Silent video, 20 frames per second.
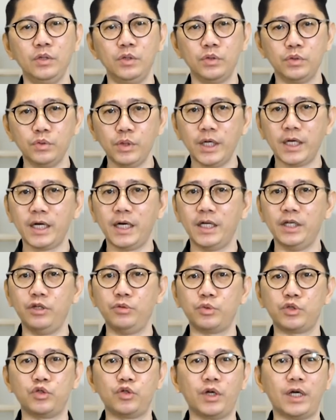Sudahkah
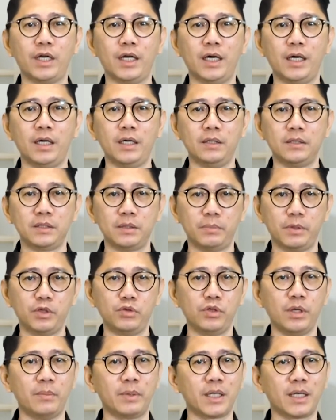hidup saudara
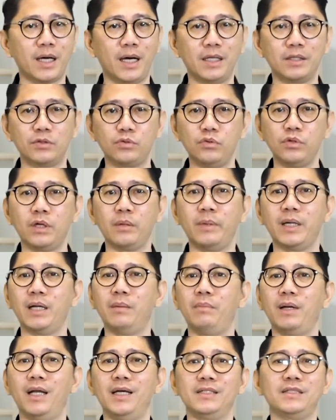sepenuhnya bergantung
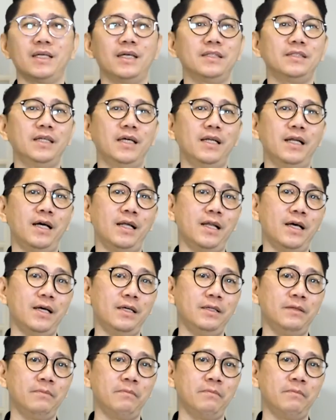kepada belas kasihan Allah?